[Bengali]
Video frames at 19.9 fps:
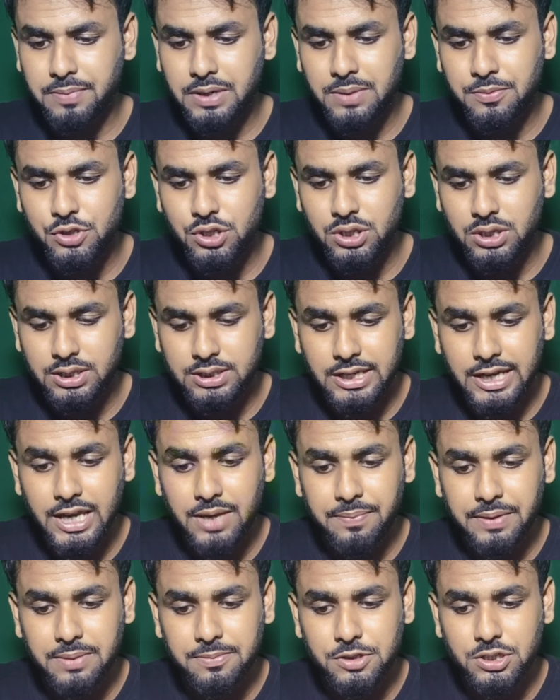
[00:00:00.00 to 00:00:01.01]
পারমিশন আছে
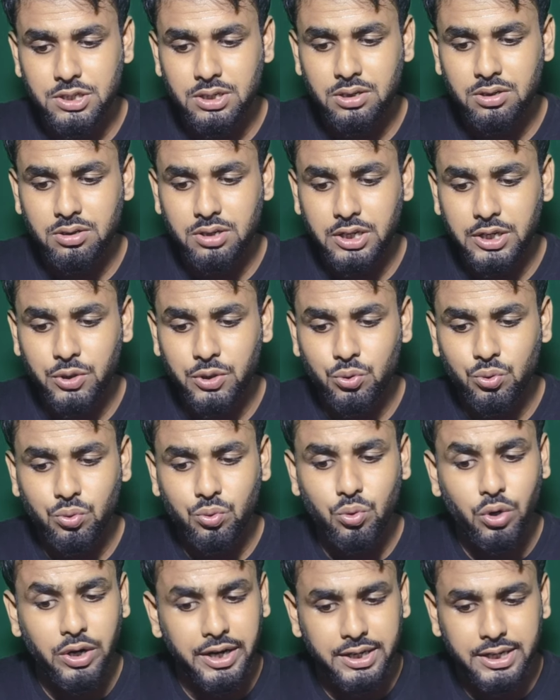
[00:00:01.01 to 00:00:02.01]
এই পারমিশনটা কিন্তু
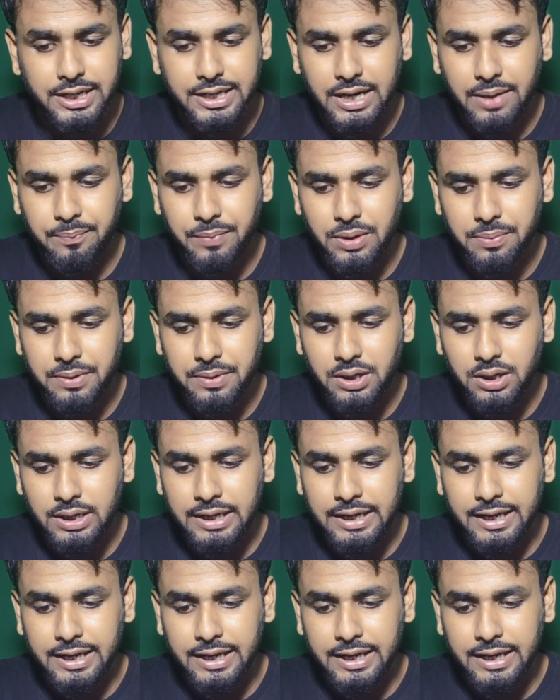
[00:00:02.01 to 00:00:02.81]
অনেকটাই টাফ ব্যাপার